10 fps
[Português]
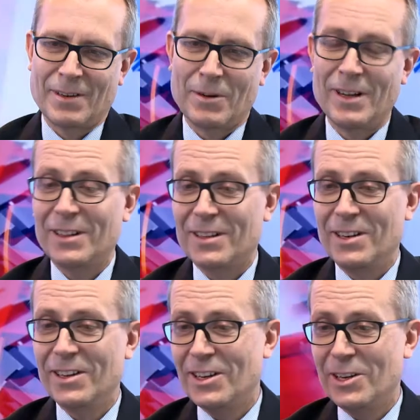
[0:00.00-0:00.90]
Well,
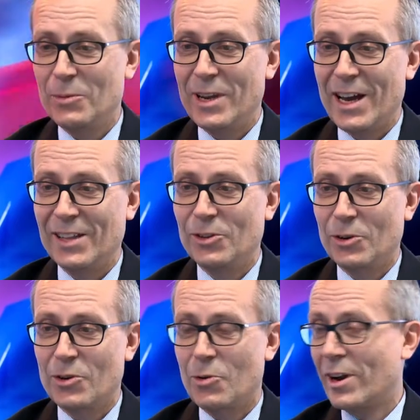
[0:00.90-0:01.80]
clearly we had the
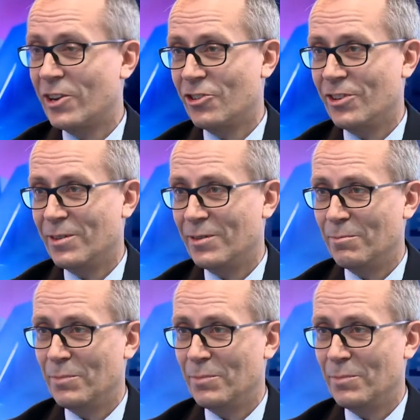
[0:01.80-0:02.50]
correction